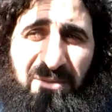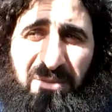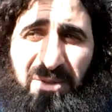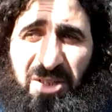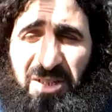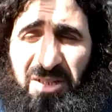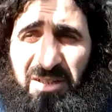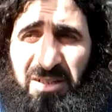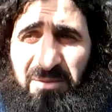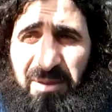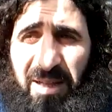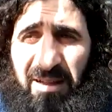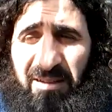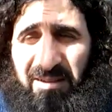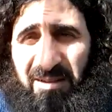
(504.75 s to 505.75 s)
bir şirk
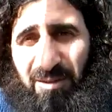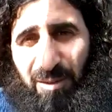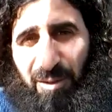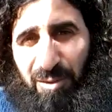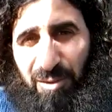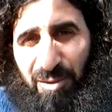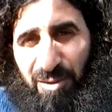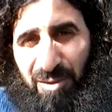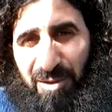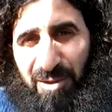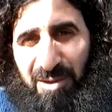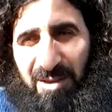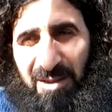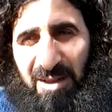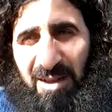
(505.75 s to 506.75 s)
belasına dönüşür.
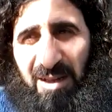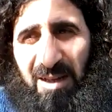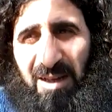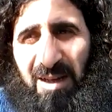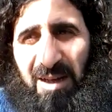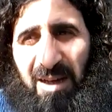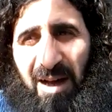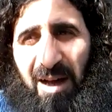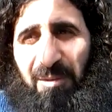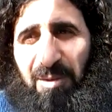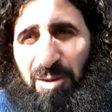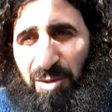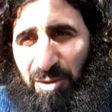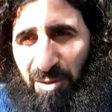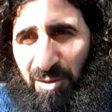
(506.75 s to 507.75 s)

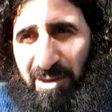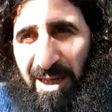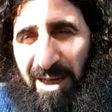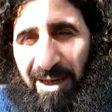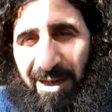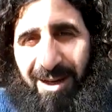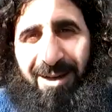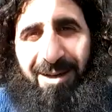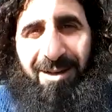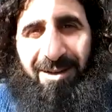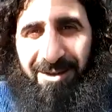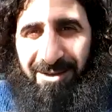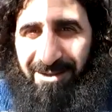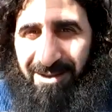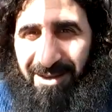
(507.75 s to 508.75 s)
Ama şunu de
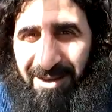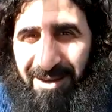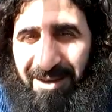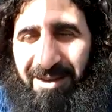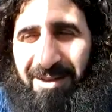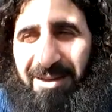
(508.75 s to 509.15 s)
akıllısı